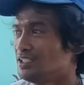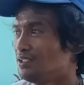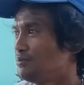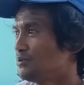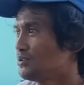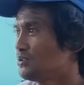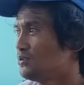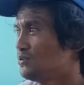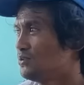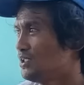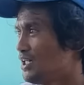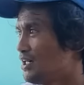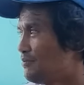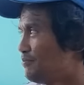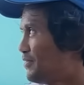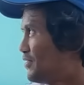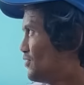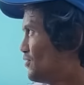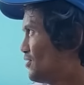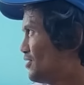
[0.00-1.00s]
Sabi ko, wala
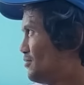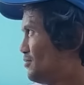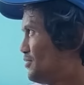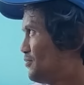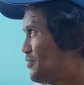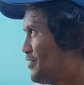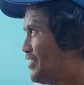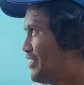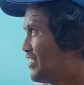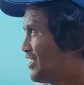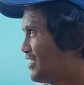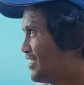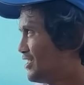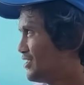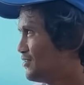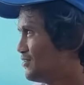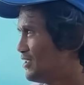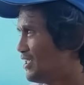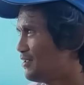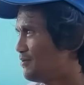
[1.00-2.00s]
pa ho kami pera,
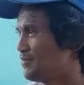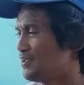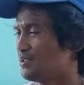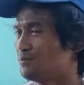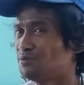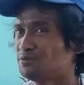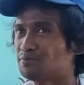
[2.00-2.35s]
kako, wala pa kami